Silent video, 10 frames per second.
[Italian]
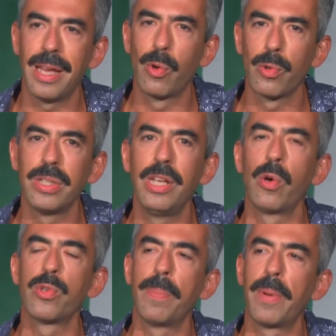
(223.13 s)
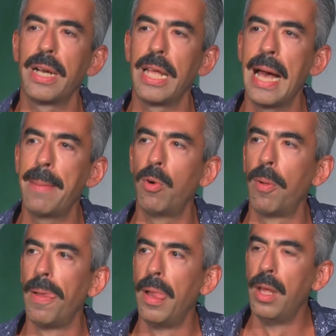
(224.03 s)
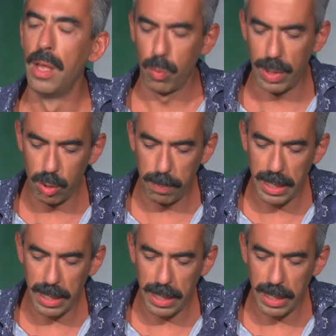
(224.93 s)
cos di cosa parliamo quando